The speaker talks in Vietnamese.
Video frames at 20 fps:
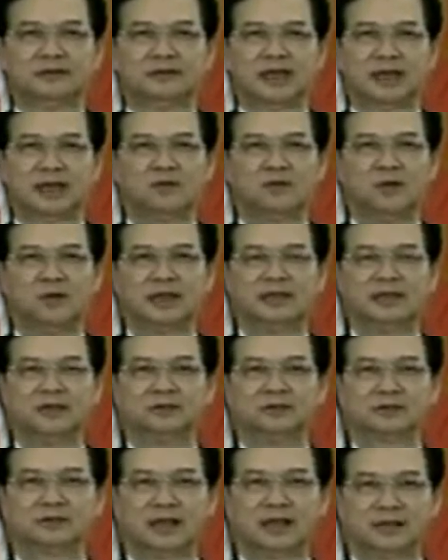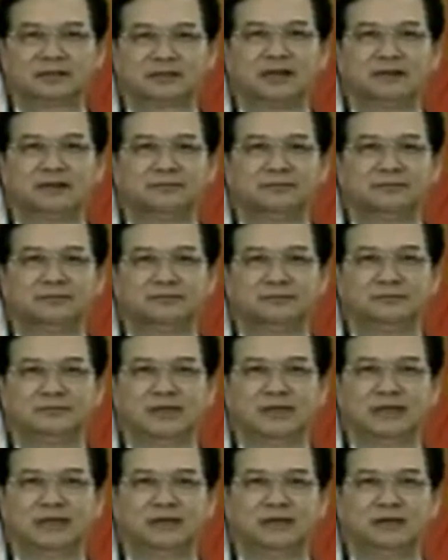Trải qua nhiều thăng trầm
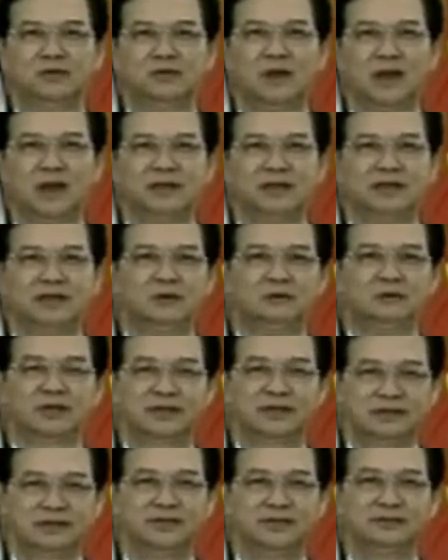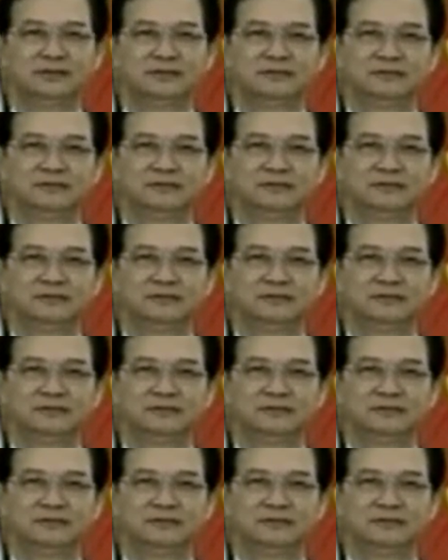và vượt qua nhiều thách thức,